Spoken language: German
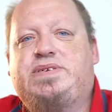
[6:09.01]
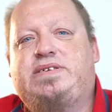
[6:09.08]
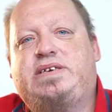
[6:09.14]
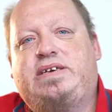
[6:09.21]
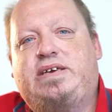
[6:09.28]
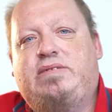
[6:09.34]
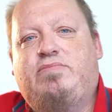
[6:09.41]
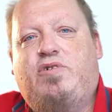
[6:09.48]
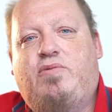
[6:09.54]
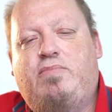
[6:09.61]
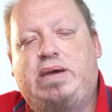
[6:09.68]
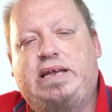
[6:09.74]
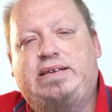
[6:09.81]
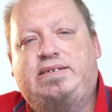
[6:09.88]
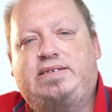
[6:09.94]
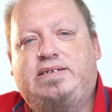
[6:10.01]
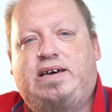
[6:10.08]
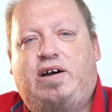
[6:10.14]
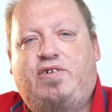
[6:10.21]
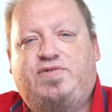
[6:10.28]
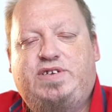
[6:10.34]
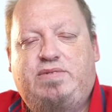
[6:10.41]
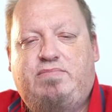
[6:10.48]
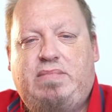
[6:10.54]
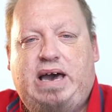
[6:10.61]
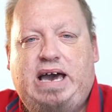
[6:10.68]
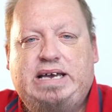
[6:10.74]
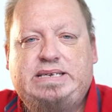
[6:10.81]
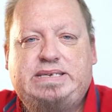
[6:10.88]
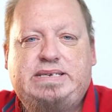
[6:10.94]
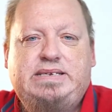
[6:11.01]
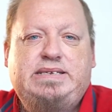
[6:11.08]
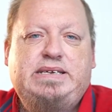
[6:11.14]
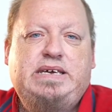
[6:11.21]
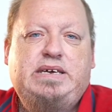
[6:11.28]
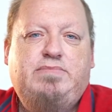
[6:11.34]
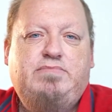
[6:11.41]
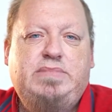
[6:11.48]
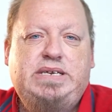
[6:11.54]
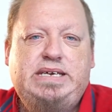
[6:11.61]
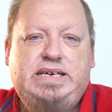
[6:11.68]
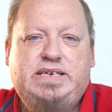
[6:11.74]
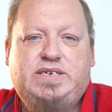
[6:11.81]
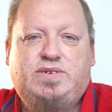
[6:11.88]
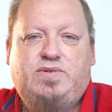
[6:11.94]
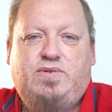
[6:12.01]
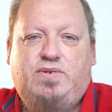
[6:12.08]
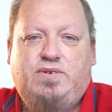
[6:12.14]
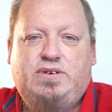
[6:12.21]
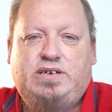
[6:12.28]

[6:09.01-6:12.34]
die im Moment auf dem Markt sind, eben nicht so.